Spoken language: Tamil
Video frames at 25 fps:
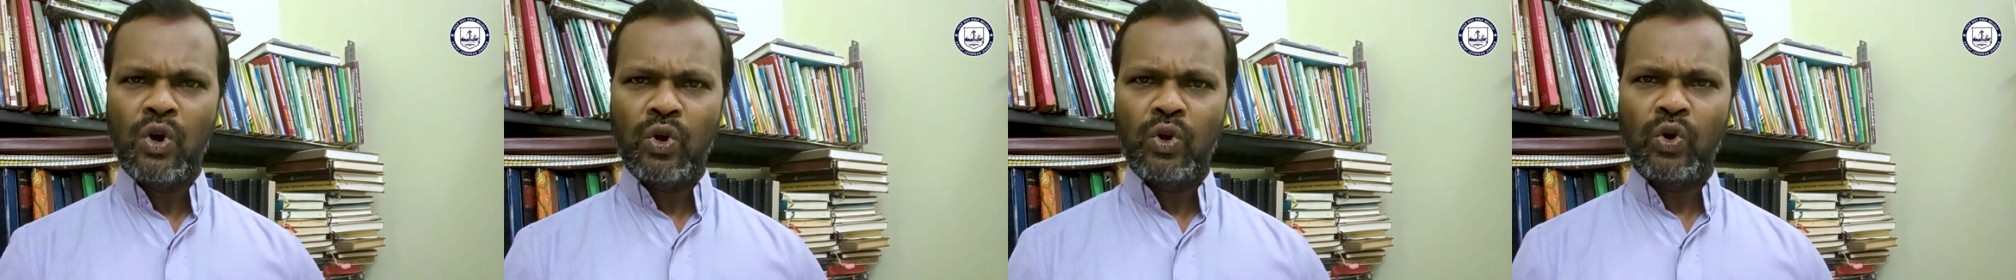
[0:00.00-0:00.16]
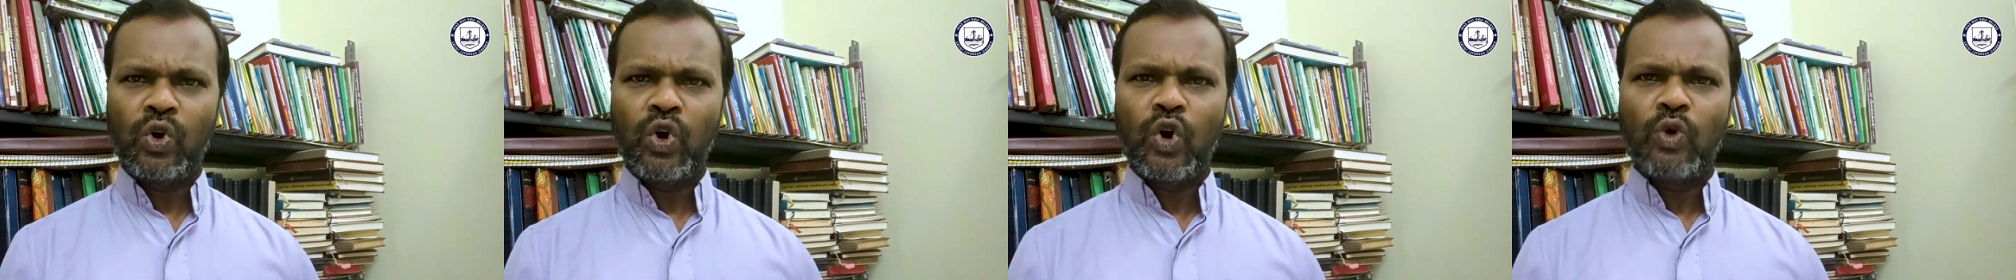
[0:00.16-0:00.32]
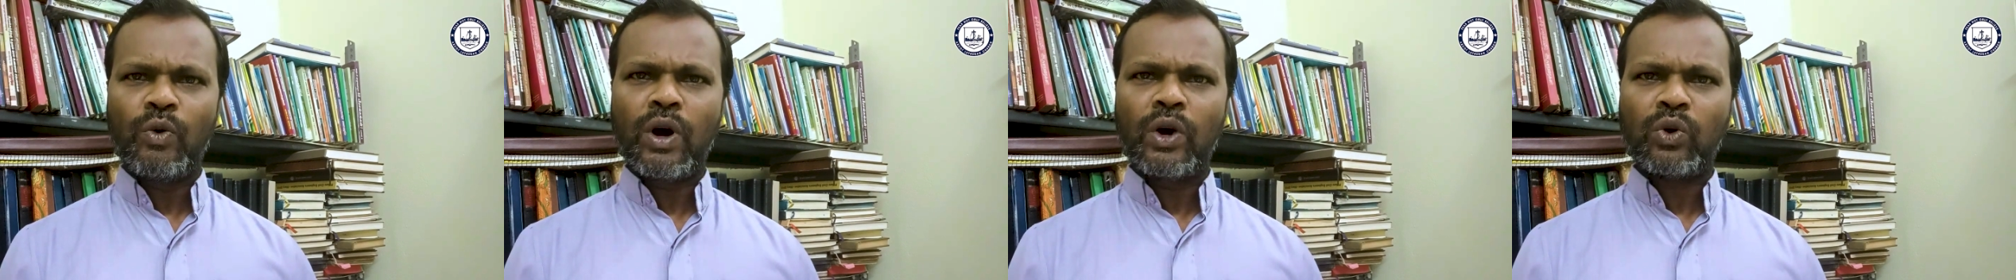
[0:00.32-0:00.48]

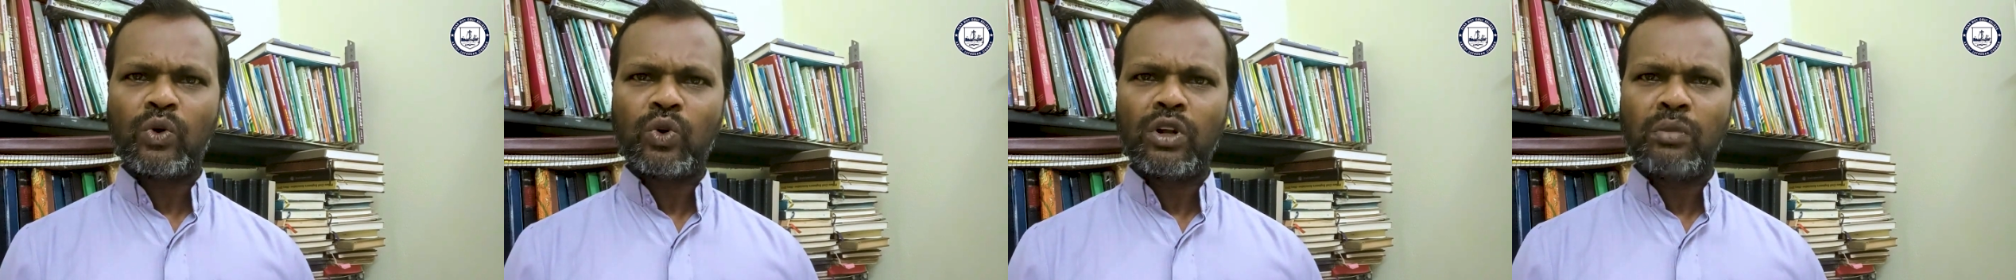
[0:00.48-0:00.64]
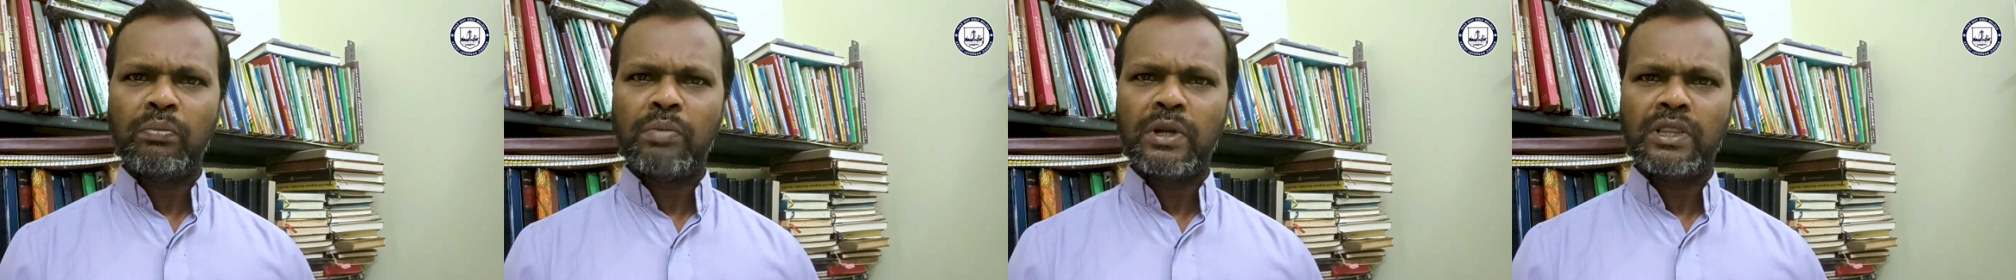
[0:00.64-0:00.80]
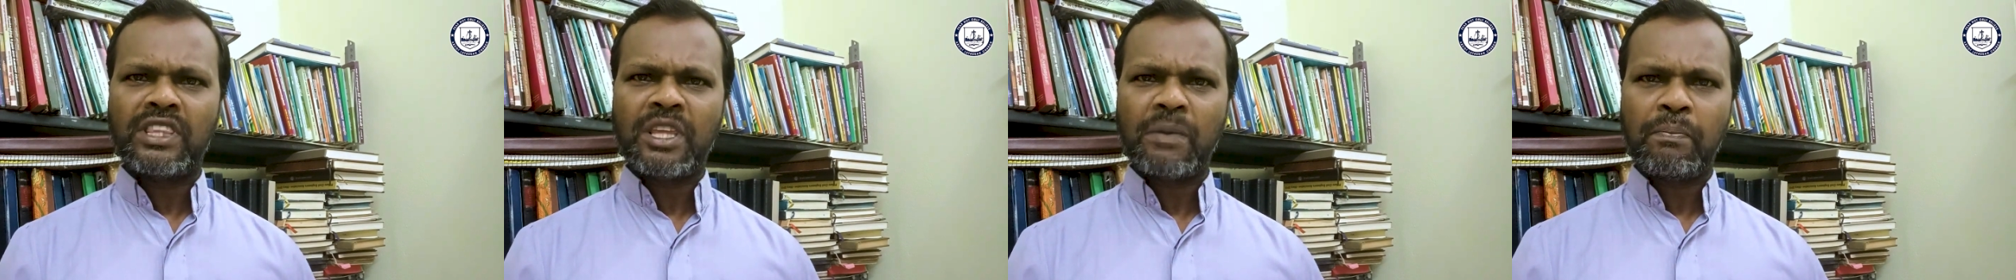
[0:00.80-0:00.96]
நோவா
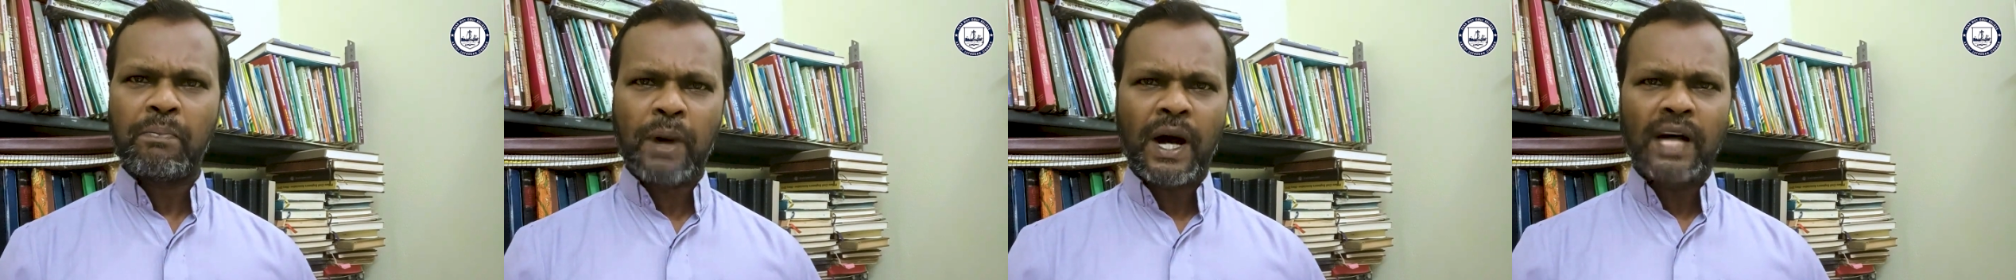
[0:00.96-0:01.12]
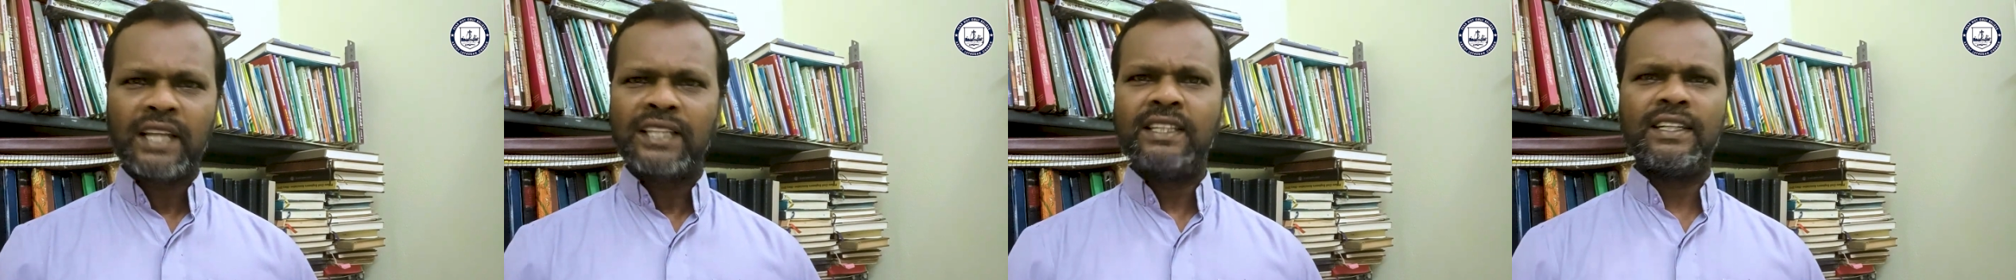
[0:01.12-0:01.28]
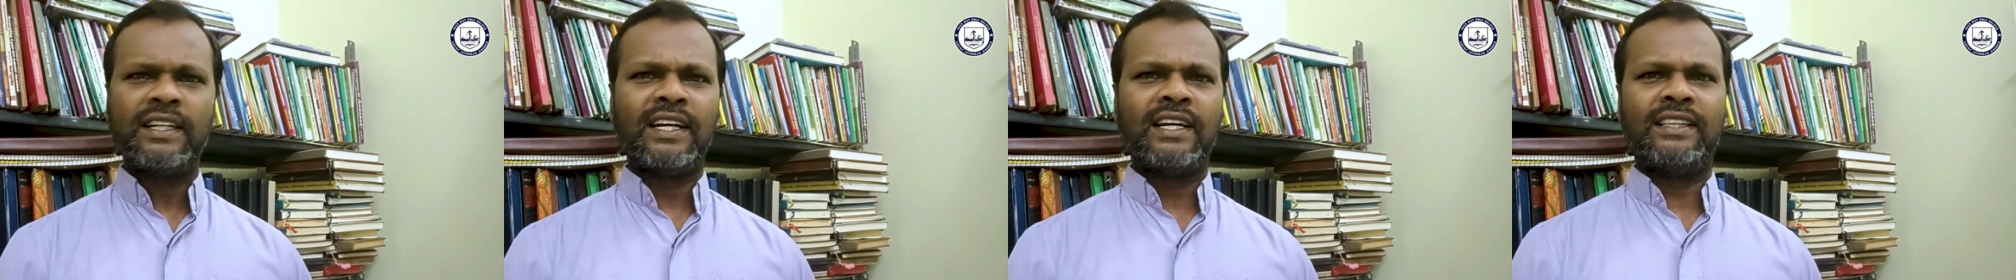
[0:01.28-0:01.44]
குடும்பத்தை
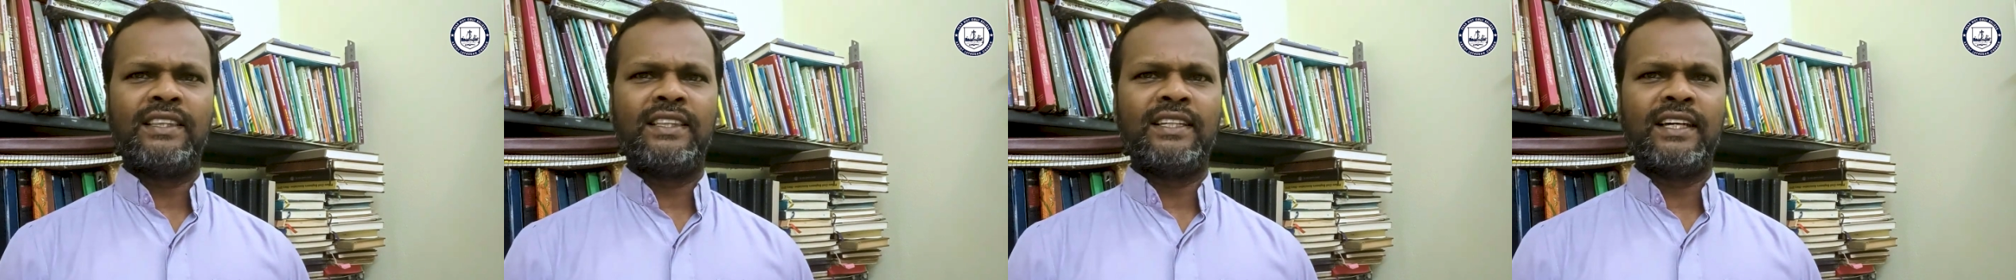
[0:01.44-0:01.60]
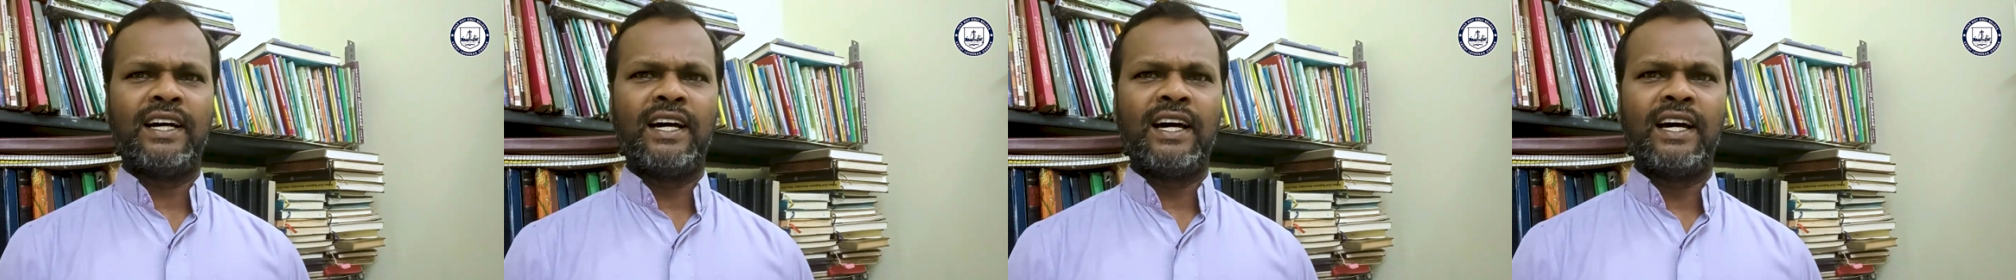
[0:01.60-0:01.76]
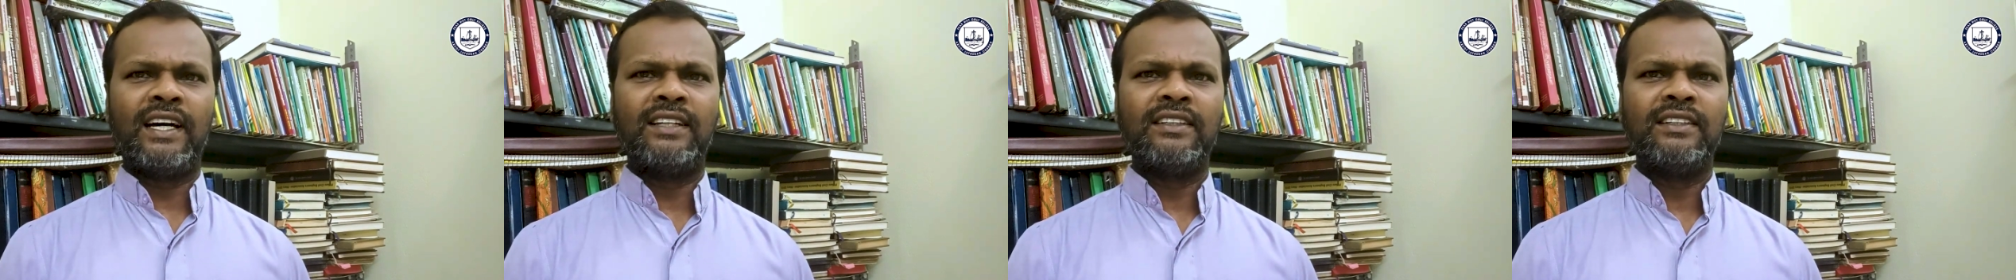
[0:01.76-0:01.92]

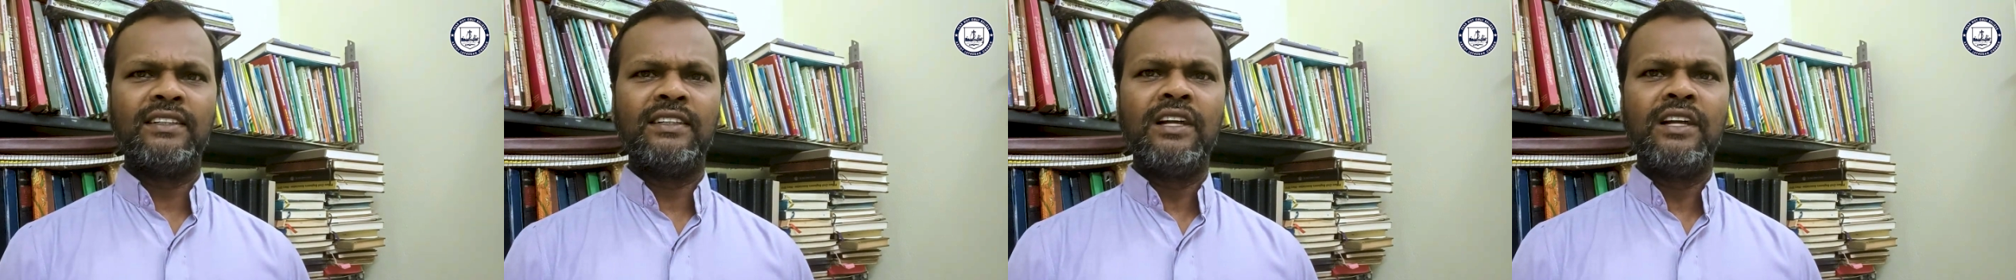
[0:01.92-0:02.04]
பாதுகாத்தார்